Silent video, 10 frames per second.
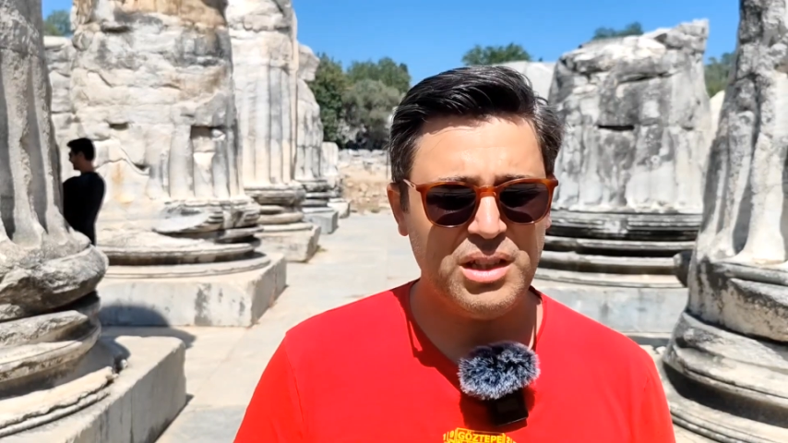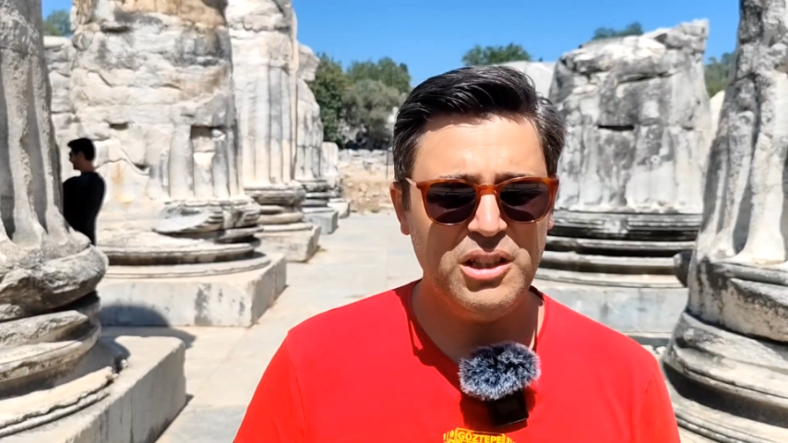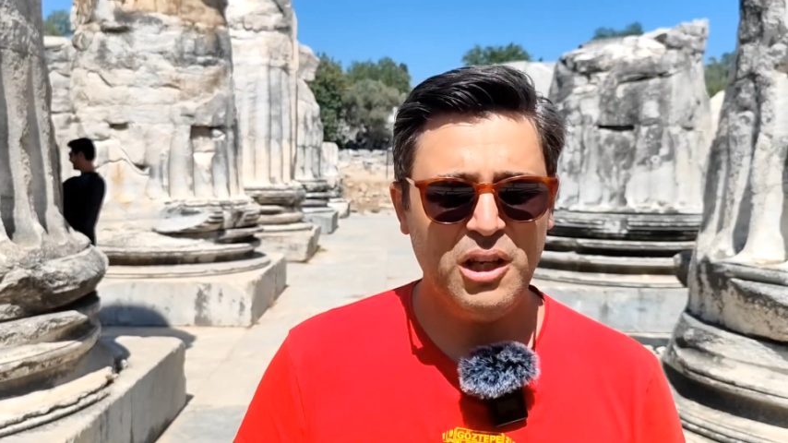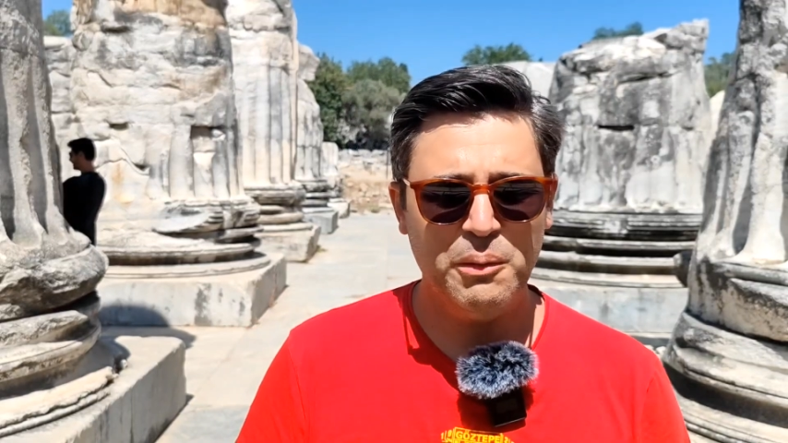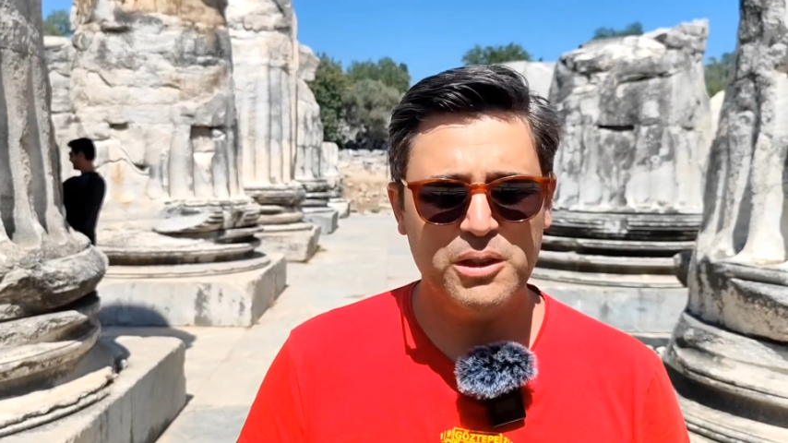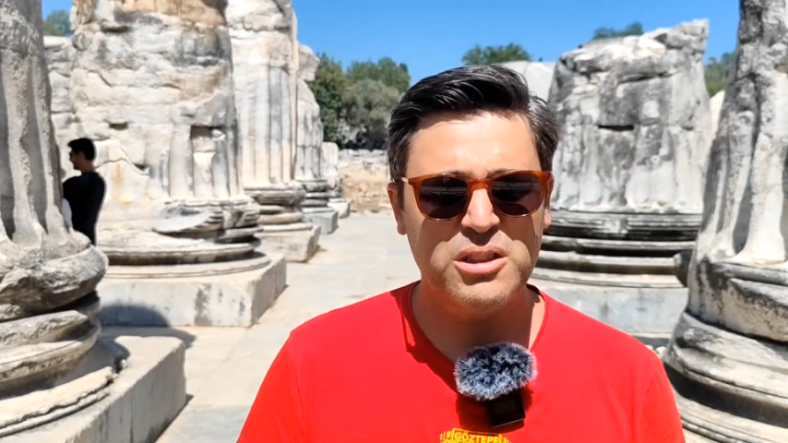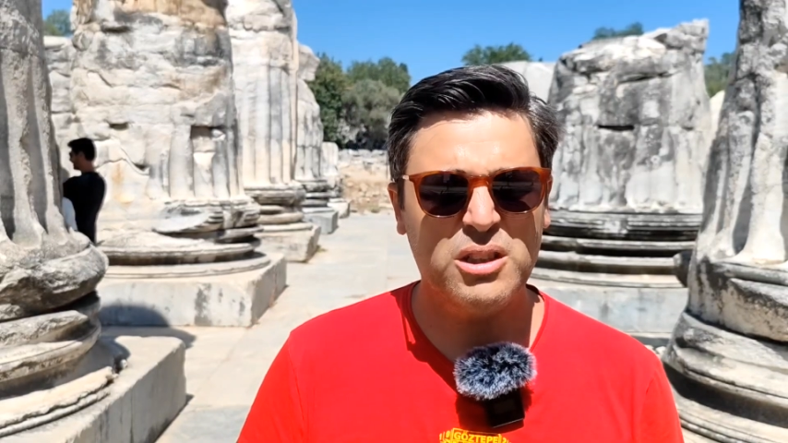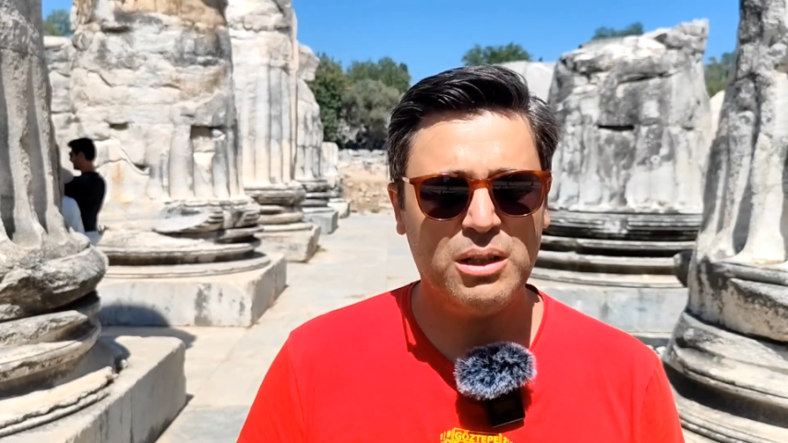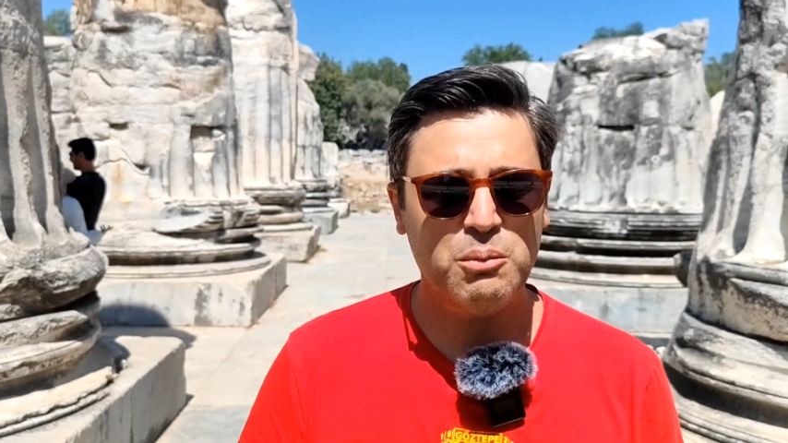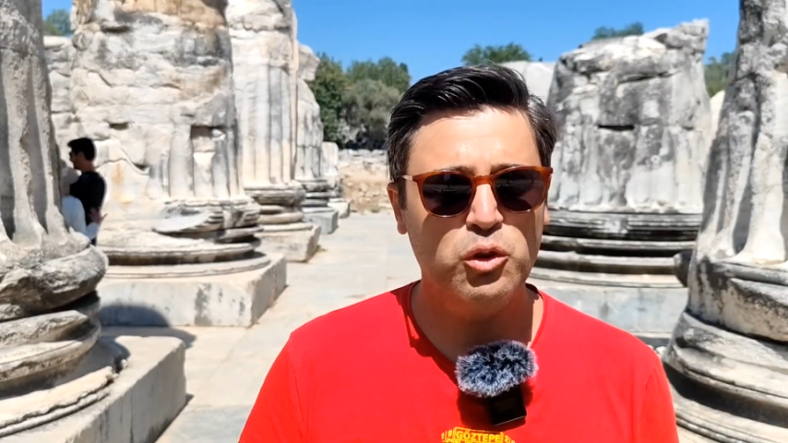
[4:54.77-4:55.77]
lige
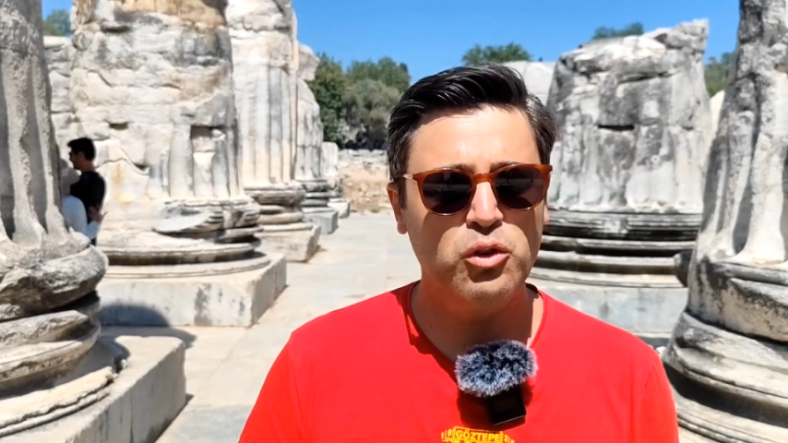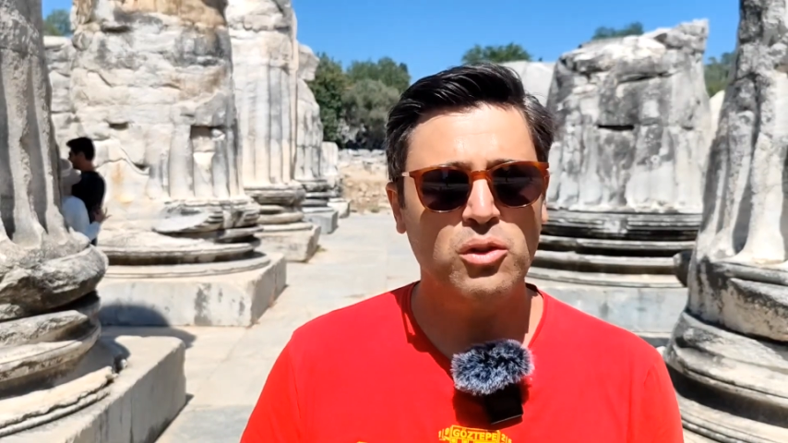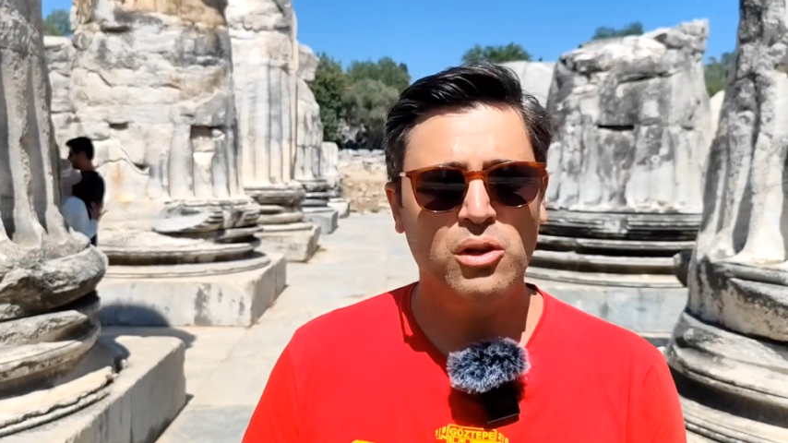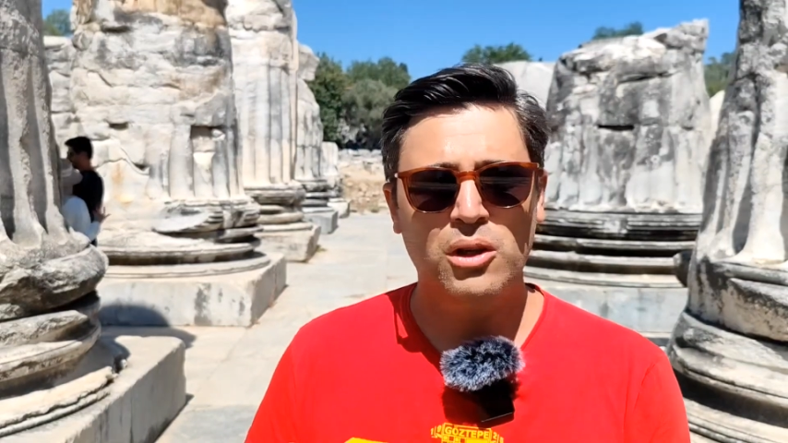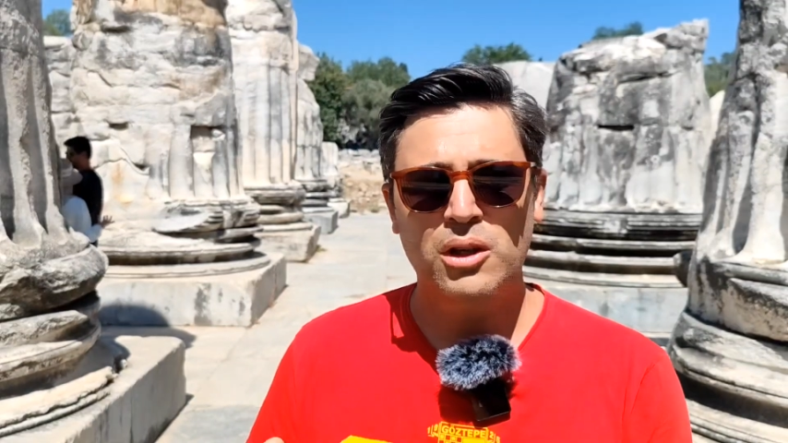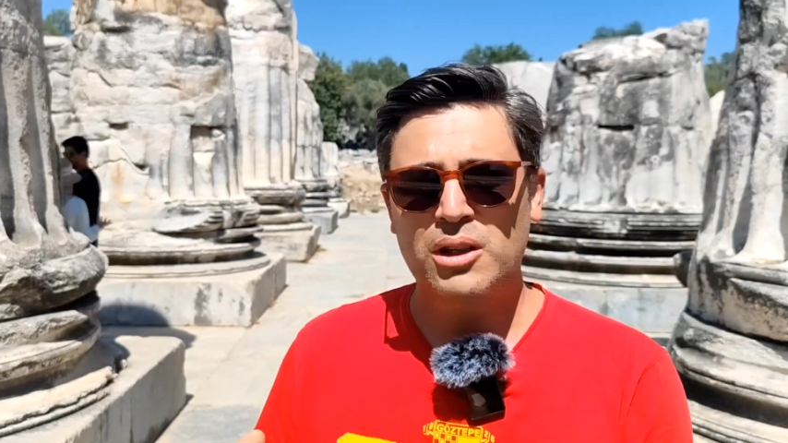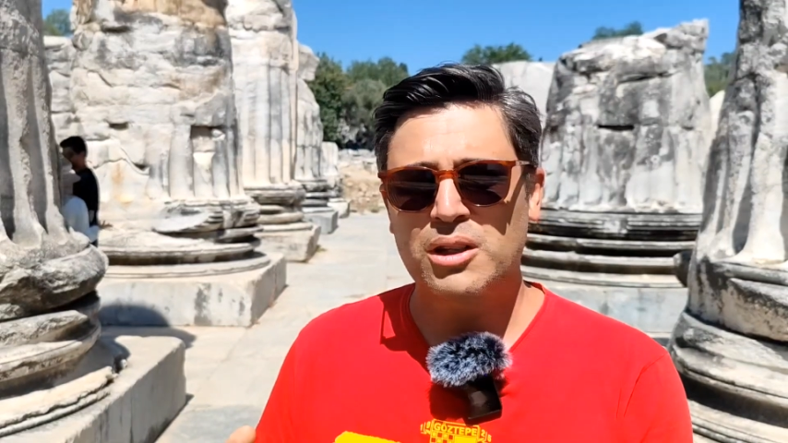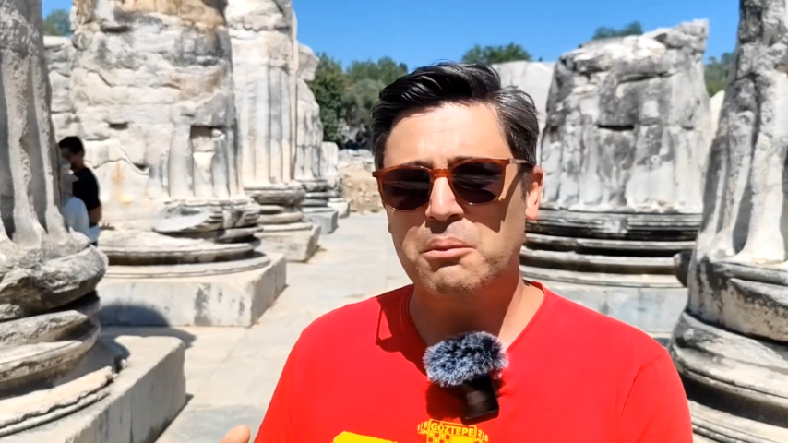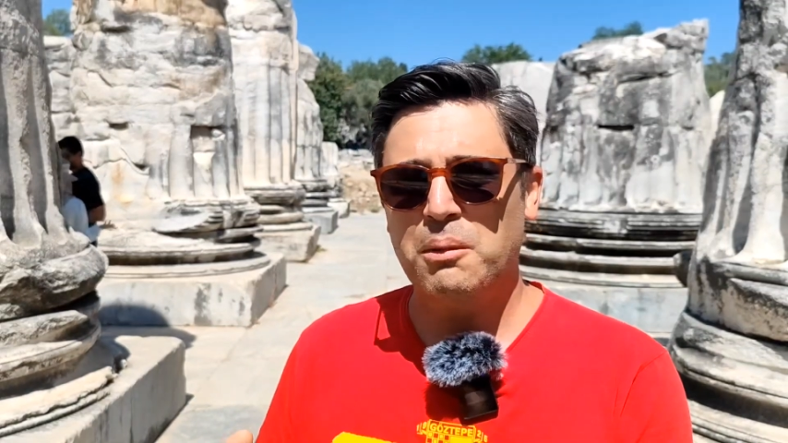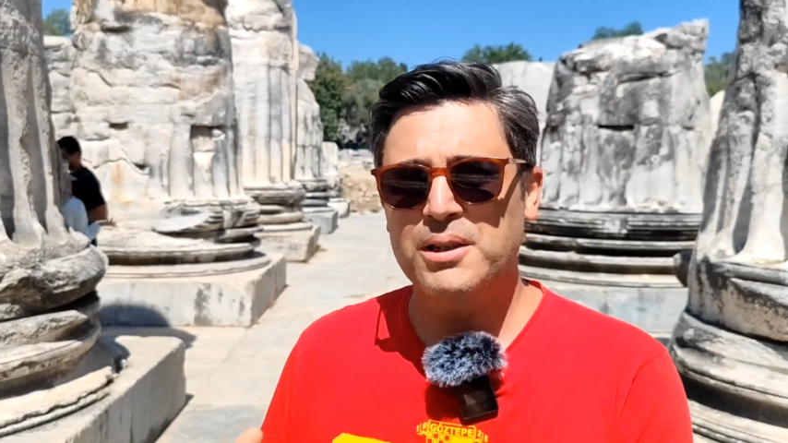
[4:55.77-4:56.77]
başlayacak. Bunun
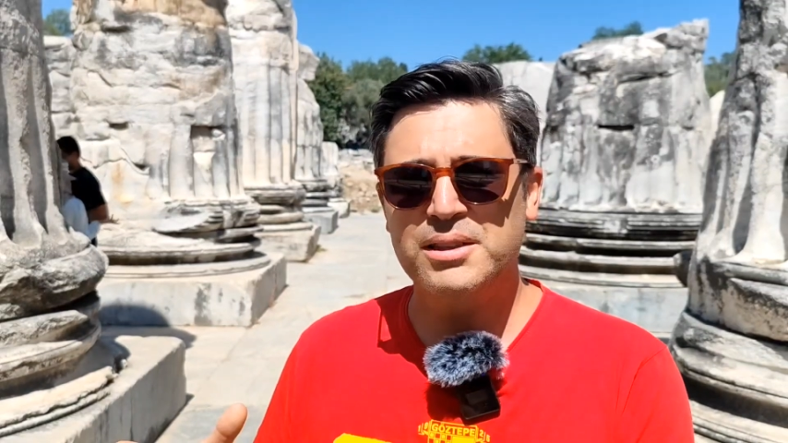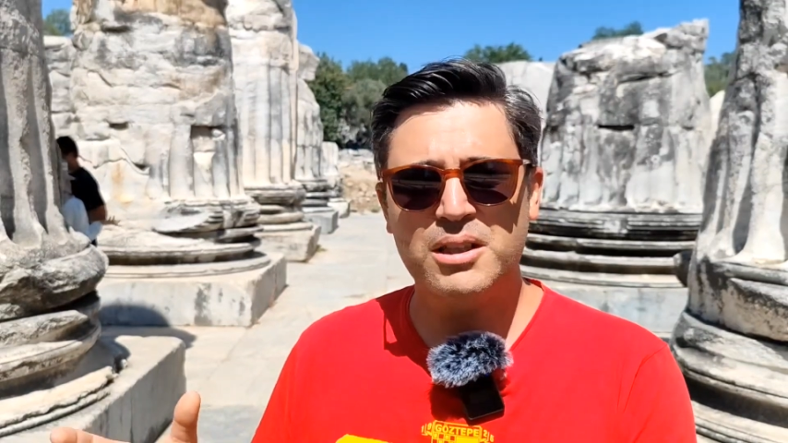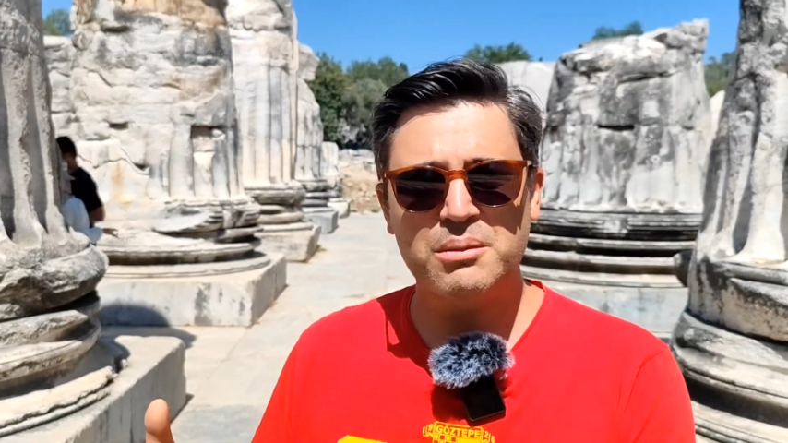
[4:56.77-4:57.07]
tabi bazı